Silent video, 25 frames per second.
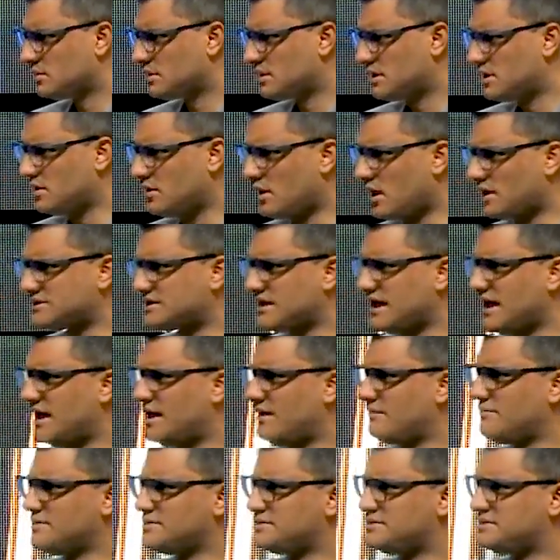que nós
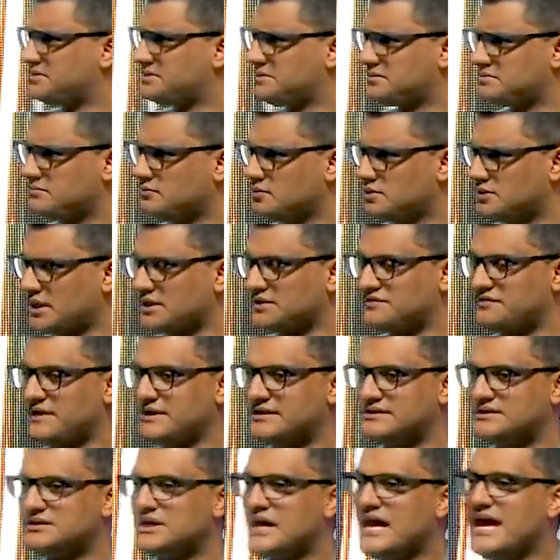erramos muitas
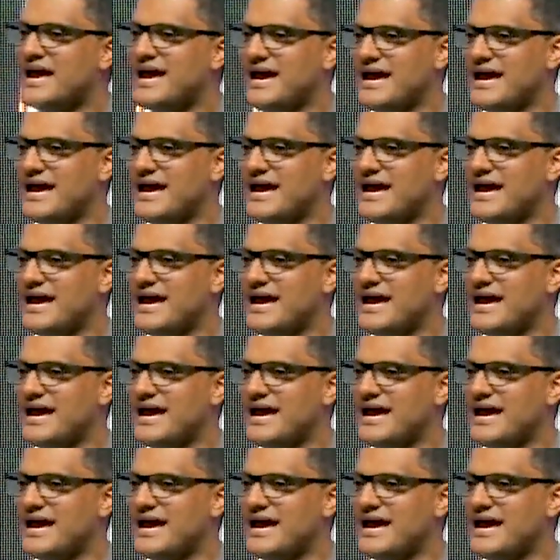vezes.